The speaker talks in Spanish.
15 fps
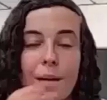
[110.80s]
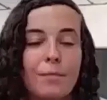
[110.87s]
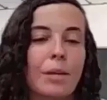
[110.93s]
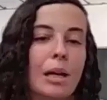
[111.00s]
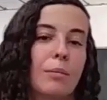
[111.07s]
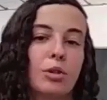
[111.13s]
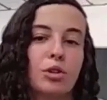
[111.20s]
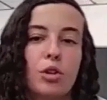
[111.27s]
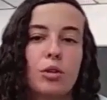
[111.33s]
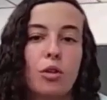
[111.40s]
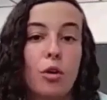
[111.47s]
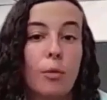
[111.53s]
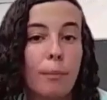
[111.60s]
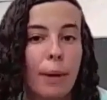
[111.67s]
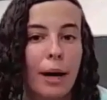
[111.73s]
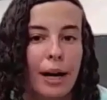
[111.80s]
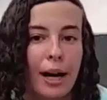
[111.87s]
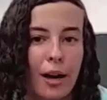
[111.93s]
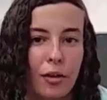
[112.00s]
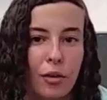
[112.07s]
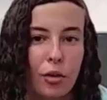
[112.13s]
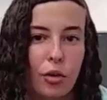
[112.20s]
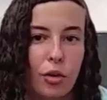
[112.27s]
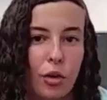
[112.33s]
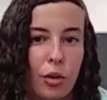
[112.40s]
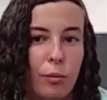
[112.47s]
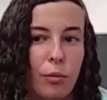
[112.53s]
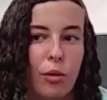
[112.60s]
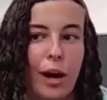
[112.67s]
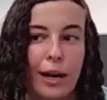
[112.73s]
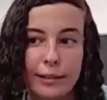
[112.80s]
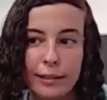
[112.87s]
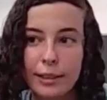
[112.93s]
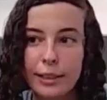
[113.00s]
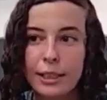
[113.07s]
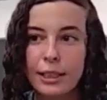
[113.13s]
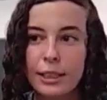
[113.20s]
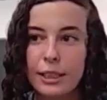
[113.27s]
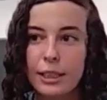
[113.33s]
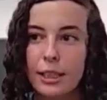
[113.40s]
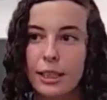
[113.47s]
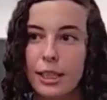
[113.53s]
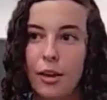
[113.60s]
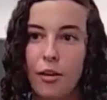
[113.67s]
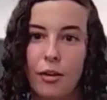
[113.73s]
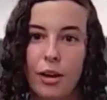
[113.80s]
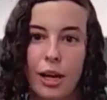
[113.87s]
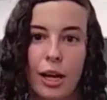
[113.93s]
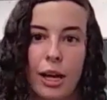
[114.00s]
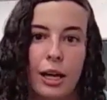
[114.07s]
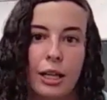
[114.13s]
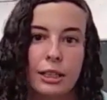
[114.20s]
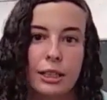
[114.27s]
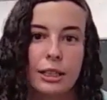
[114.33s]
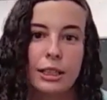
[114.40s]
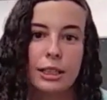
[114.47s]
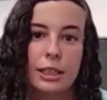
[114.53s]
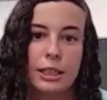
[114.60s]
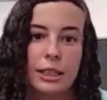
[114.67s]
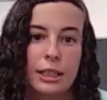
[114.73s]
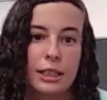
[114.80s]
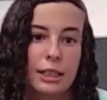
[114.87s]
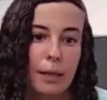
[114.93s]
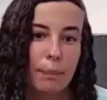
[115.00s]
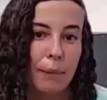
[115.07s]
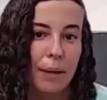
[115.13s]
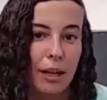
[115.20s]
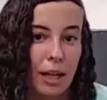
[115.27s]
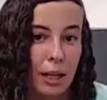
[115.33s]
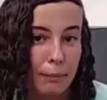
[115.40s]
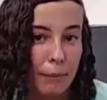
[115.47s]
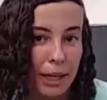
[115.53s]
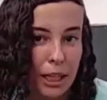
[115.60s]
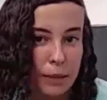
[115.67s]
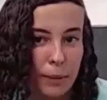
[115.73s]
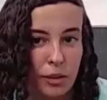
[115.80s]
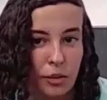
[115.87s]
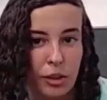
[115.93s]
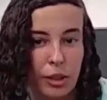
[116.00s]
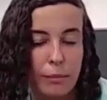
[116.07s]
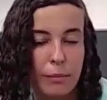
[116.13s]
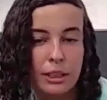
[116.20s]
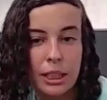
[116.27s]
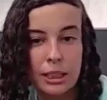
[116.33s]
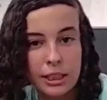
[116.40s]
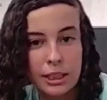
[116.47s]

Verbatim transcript: Vale, pues comparado como antes, eh, ahora sí que las, marcas patrocinan más a